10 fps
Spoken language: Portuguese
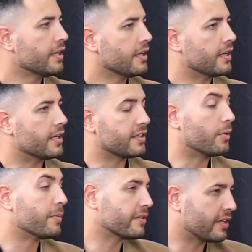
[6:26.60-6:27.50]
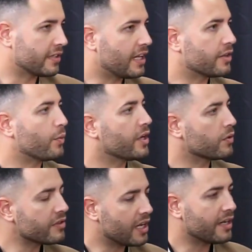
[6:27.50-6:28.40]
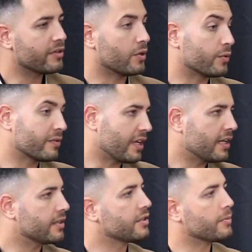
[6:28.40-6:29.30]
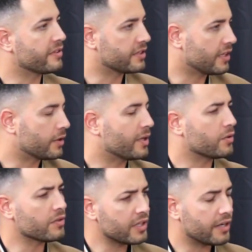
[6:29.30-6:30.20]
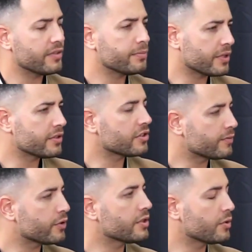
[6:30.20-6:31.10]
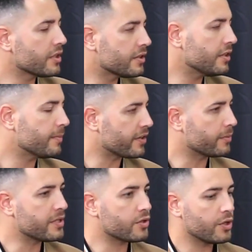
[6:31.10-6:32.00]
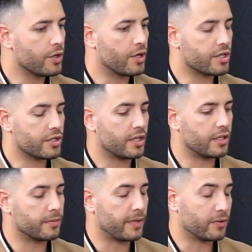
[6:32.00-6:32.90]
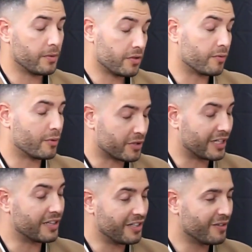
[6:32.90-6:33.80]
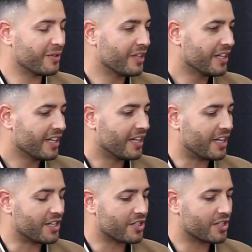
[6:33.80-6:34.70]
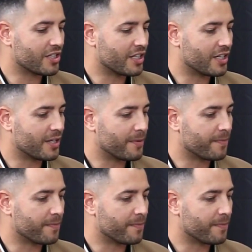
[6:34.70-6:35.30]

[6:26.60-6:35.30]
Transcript: até uma certa idade não é aconselhável, ou sal até uma certa idade não é aconselhável, e portanto a gente foi garantindo mais ou menos, as, eh, mais ou menos, não, fomos garantindo as, eh,